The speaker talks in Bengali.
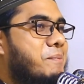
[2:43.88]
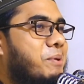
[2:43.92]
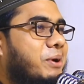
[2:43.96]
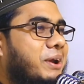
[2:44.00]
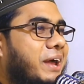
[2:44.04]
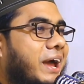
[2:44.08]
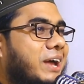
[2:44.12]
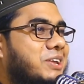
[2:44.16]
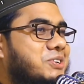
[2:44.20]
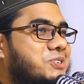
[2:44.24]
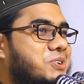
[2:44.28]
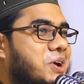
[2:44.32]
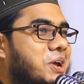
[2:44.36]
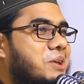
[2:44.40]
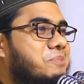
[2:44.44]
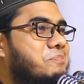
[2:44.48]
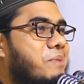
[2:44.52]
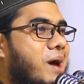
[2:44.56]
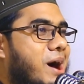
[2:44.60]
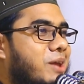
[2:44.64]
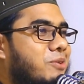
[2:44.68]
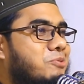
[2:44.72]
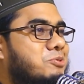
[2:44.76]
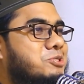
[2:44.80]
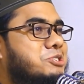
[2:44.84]
এমন একজন
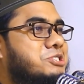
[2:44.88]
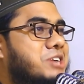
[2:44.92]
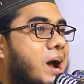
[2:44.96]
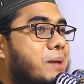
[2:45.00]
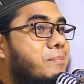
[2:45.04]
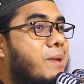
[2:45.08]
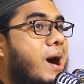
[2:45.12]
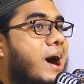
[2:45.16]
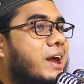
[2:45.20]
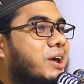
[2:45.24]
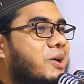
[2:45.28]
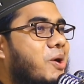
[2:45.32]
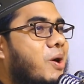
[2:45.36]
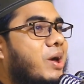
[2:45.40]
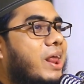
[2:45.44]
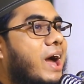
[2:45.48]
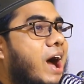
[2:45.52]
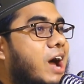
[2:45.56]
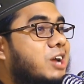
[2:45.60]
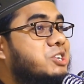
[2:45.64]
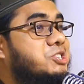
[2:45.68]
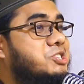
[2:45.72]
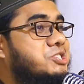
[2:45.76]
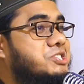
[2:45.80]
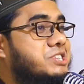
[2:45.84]
মানুষ আমার
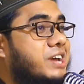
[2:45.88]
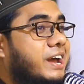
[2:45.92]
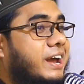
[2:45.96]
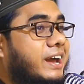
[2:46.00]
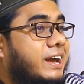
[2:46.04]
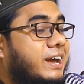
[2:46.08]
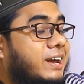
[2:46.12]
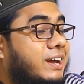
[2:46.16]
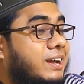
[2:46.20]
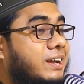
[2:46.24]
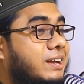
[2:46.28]
ঘরে আসছে